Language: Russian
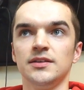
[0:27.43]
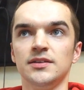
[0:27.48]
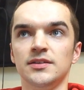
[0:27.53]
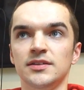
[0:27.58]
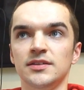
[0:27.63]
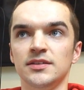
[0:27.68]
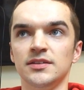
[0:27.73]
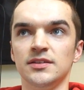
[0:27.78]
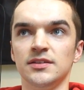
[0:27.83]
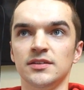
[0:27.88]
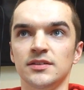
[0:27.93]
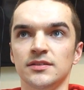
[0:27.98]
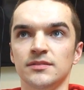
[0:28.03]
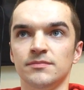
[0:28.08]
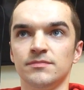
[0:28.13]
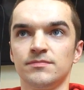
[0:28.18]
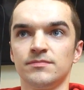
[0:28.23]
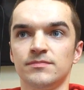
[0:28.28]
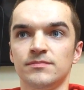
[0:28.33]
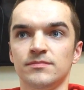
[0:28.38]
И
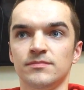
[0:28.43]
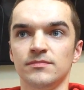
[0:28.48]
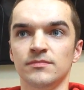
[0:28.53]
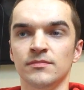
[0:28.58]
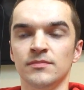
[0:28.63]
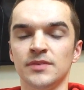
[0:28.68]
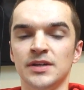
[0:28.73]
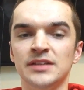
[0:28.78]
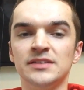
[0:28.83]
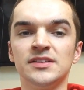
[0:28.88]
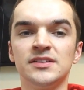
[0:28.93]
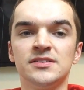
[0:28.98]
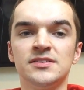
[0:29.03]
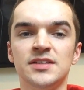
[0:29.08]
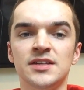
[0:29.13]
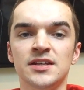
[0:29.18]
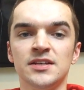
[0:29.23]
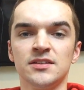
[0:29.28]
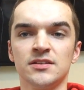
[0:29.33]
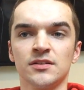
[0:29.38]
этот
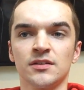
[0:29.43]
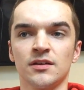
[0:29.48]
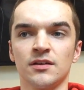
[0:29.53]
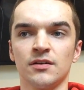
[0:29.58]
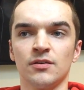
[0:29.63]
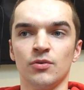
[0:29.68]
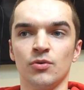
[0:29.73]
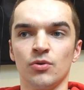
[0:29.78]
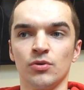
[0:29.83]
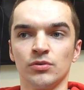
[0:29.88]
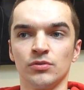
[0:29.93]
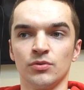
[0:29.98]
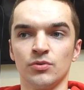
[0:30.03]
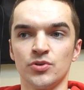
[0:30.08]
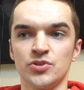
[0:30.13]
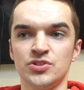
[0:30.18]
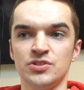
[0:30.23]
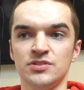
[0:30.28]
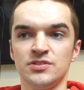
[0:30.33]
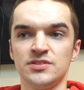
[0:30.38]
тренинг, он
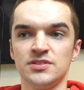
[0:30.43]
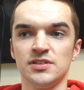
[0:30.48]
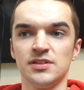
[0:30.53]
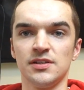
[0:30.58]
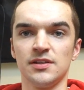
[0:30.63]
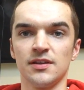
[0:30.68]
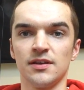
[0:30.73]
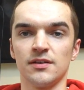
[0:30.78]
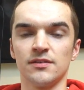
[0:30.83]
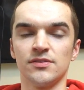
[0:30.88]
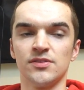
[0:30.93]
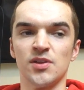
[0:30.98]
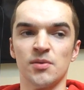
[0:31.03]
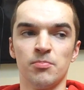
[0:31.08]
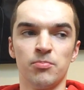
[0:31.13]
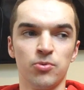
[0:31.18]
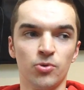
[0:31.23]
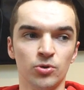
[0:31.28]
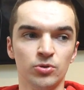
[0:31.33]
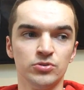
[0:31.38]
очень сильно
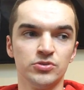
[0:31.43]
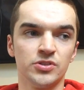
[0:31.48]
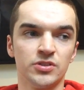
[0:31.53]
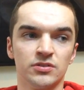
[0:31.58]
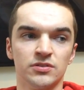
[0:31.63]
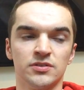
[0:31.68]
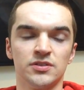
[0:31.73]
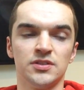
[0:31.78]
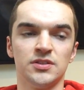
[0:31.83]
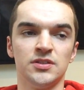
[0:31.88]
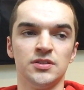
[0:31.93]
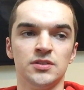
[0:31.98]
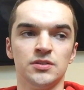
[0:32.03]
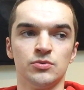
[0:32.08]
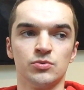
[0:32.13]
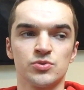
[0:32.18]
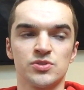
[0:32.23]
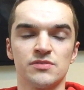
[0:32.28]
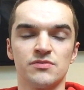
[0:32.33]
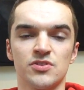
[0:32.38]
дополнил и
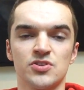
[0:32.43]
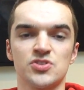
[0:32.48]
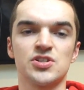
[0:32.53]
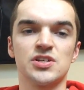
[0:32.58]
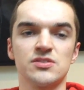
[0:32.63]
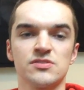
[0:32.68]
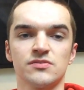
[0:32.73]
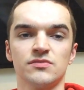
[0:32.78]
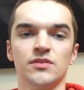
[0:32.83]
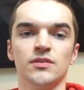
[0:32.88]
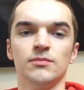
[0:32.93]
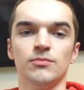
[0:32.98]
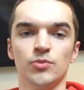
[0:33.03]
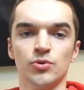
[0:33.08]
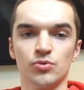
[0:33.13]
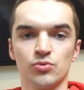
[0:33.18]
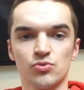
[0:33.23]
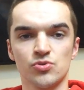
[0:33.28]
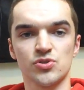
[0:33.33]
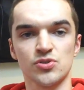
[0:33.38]
усовершенствовал
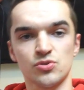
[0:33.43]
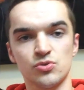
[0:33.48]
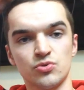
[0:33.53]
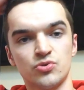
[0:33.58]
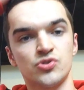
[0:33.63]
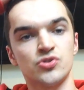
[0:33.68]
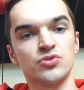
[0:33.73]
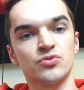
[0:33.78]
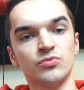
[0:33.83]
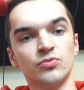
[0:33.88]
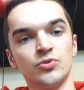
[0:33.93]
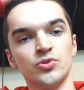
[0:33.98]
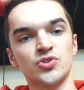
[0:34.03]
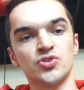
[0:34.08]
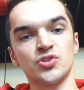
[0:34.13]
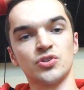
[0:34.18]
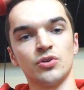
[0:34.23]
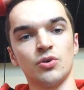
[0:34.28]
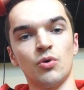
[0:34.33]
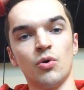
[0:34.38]
мой уже
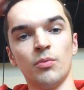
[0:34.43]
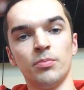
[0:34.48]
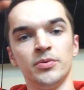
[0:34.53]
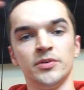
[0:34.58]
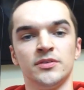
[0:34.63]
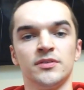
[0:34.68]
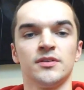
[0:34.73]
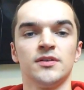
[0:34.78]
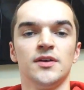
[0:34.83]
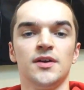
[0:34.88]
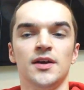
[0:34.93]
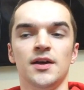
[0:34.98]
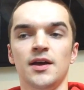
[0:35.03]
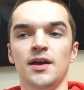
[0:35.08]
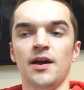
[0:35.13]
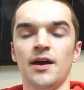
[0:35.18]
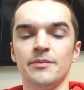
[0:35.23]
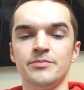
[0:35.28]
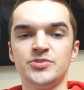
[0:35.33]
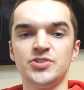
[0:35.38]
существующий опыт
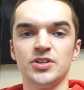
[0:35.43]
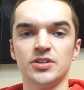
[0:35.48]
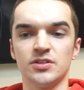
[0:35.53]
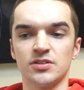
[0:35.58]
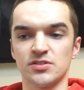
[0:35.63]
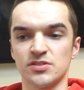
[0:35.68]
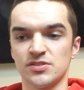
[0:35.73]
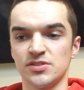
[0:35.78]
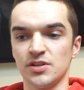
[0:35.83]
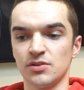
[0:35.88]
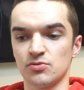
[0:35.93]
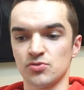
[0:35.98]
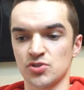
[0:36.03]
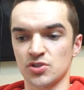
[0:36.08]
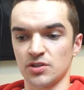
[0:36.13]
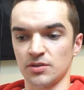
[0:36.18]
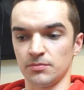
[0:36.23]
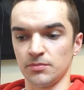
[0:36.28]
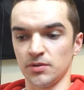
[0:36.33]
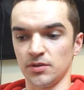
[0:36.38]
общения с
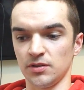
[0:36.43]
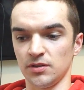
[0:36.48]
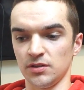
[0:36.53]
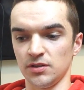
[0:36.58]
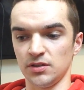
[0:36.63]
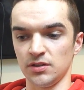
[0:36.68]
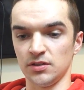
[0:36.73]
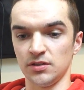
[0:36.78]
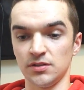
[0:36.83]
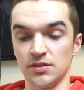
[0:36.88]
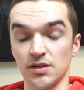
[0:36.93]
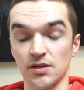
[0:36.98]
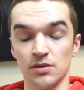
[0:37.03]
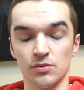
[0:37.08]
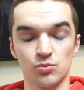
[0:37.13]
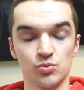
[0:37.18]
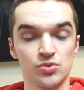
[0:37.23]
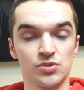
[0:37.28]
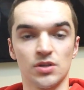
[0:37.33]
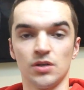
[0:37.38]
девушками, и я
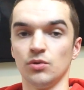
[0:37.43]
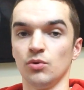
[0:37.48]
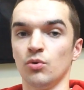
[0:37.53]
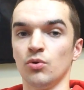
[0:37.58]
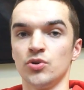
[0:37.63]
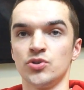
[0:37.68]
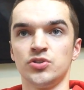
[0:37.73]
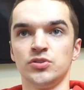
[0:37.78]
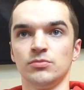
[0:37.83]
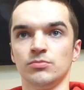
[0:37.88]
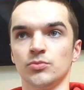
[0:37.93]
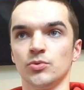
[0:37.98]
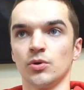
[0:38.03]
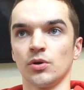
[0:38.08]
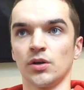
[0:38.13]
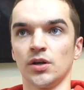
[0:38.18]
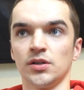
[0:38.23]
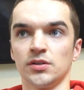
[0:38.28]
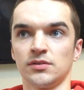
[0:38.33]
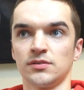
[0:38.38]
узнал очень
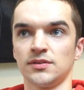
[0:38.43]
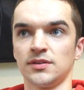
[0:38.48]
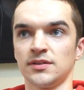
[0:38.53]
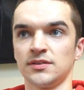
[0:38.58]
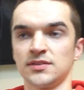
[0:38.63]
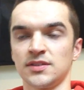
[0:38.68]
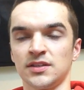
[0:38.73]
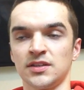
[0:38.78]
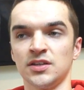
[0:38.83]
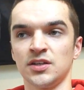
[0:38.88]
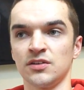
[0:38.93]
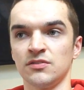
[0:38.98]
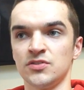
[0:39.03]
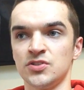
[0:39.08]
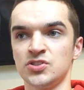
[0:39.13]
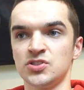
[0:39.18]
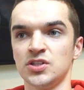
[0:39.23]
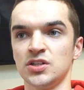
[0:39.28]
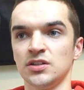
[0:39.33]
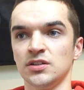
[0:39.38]
много таких
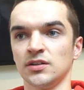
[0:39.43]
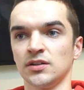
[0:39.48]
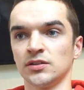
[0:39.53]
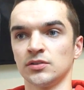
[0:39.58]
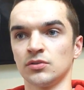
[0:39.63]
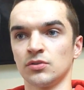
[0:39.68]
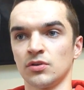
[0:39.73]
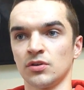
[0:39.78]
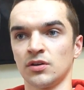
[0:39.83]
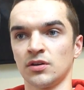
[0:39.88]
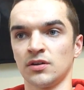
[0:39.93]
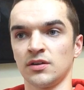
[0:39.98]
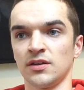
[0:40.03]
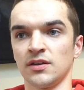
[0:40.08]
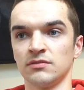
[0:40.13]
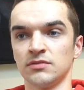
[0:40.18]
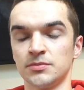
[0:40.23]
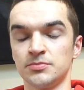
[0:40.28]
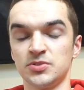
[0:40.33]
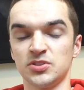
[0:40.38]
вещей, которых
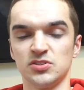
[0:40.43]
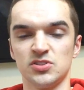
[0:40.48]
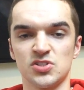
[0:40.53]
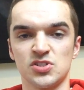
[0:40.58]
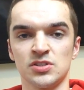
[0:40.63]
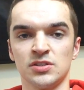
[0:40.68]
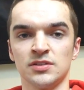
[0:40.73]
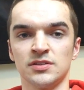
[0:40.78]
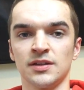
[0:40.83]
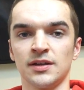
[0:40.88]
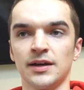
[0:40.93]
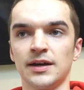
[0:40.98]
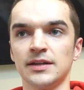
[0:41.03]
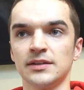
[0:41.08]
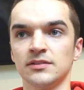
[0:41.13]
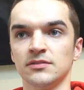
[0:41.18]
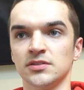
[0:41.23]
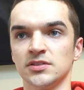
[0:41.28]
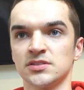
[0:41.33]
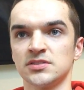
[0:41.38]
я вообще даже не
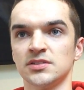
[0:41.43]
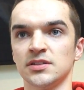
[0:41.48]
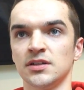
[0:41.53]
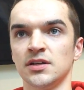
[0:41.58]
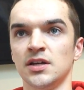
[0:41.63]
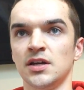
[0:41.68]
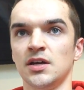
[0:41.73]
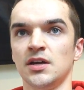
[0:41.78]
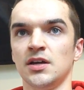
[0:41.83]
догадывался.